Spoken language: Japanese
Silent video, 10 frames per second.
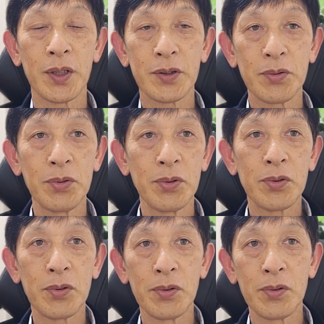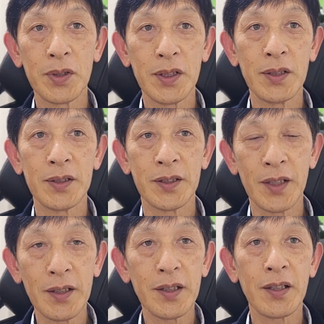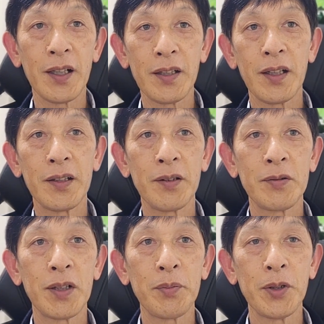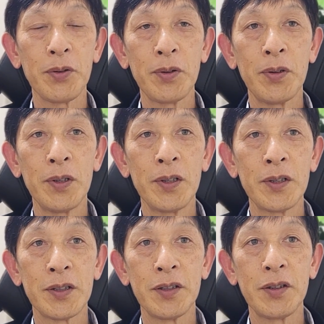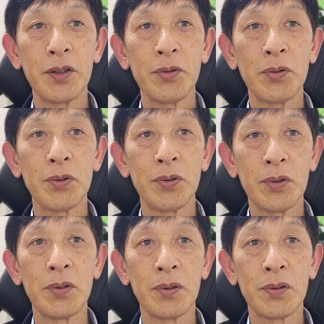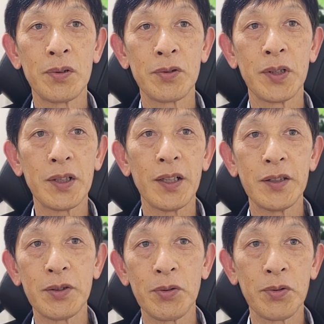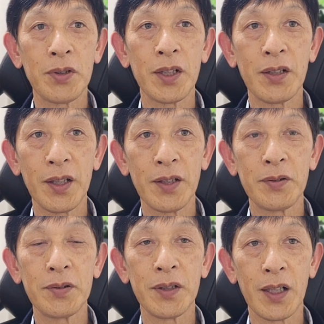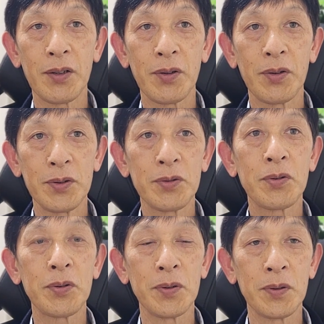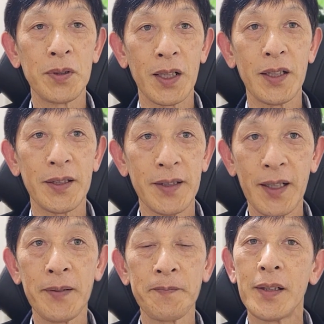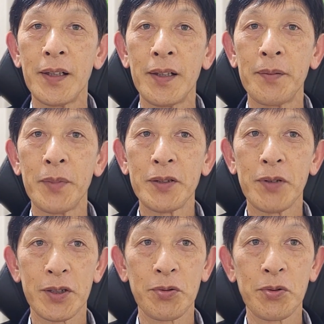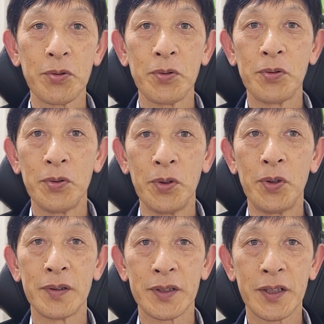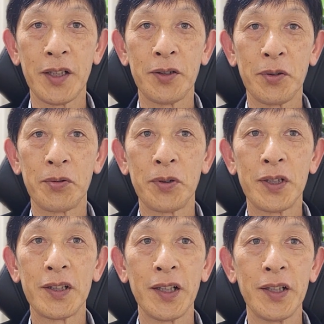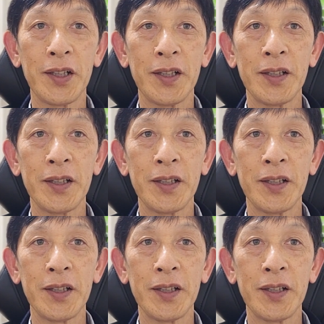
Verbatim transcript: ラス方向に自然に変えていけるための心理療法を繰り返し行っていくんだということなんですね。えー、まずはそこをしっかりとご理解